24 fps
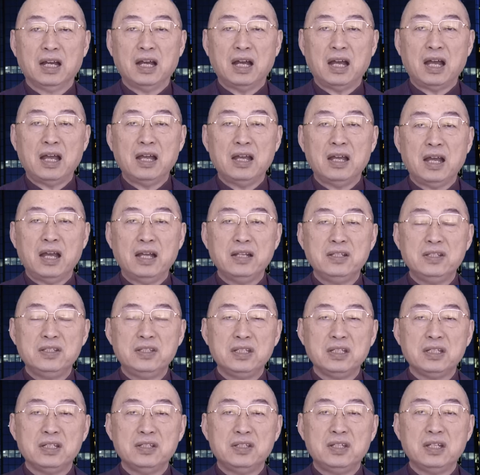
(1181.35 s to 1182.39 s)
安安
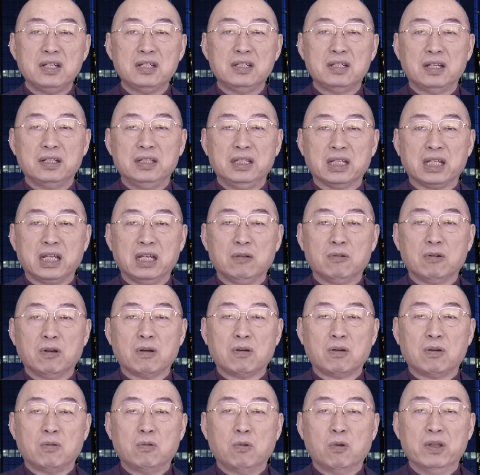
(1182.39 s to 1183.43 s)
静静的，你给我
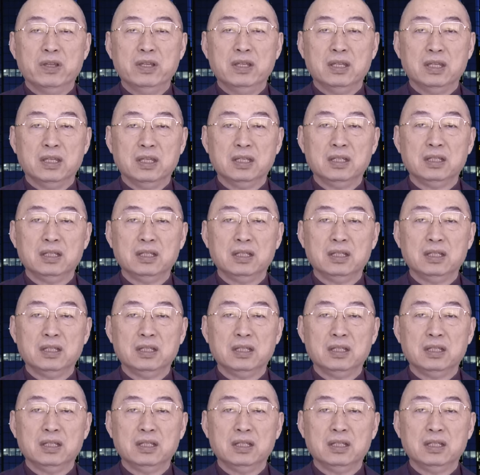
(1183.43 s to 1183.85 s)
滚，